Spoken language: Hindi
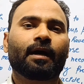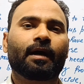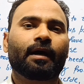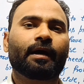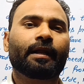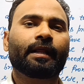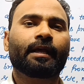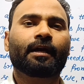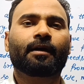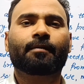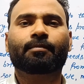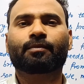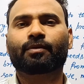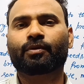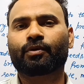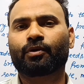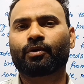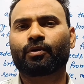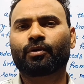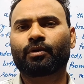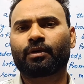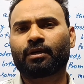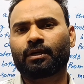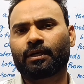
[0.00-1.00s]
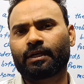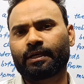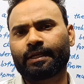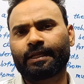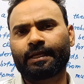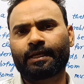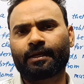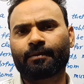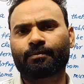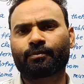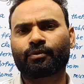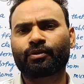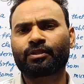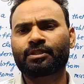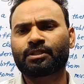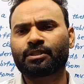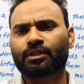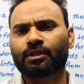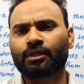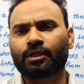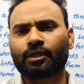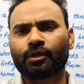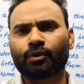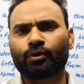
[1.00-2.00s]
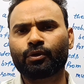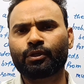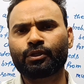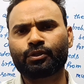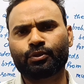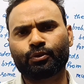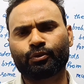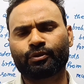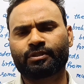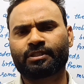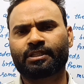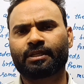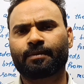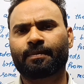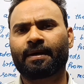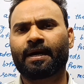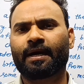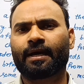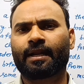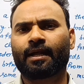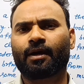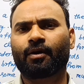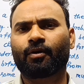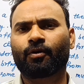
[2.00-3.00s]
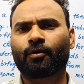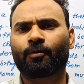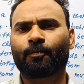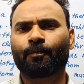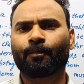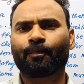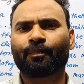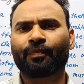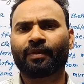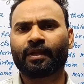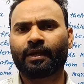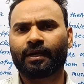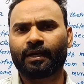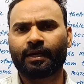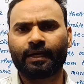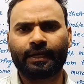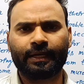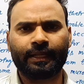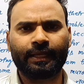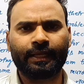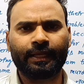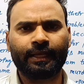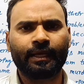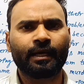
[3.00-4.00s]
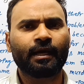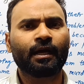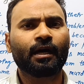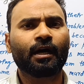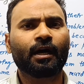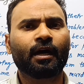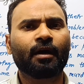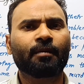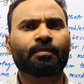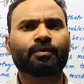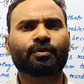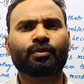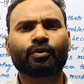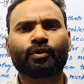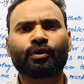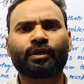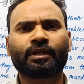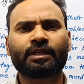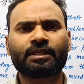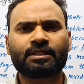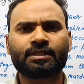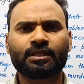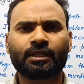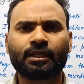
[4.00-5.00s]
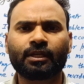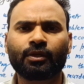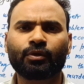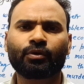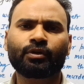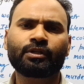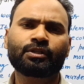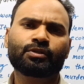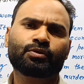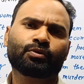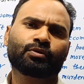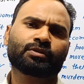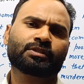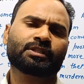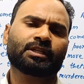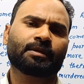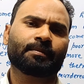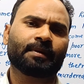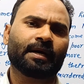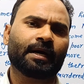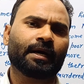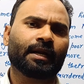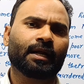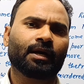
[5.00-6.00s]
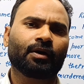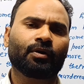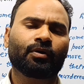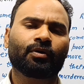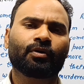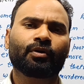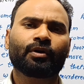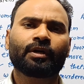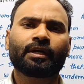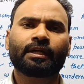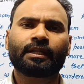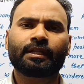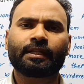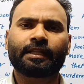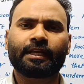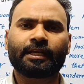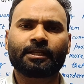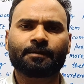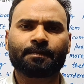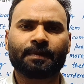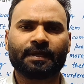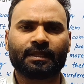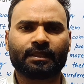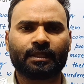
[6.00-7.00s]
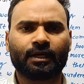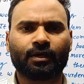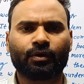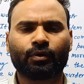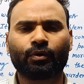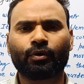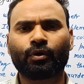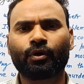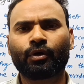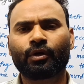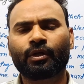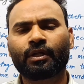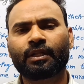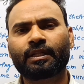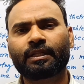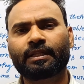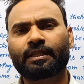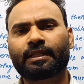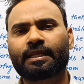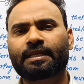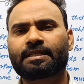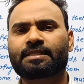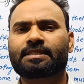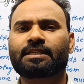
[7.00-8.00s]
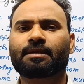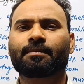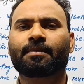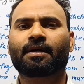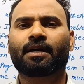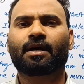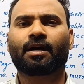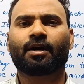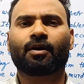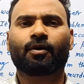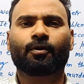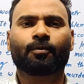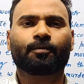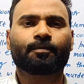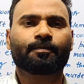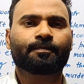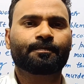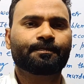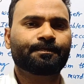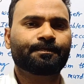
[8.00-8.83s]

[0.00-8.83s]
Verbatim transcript: अरे अब तो अरे अब तो इस घिनौनी सोच से बाहर आओ अरे अब तो इस घिनौनी सोच से बाहर आओ दहेज प्रथा को देश से भगाओ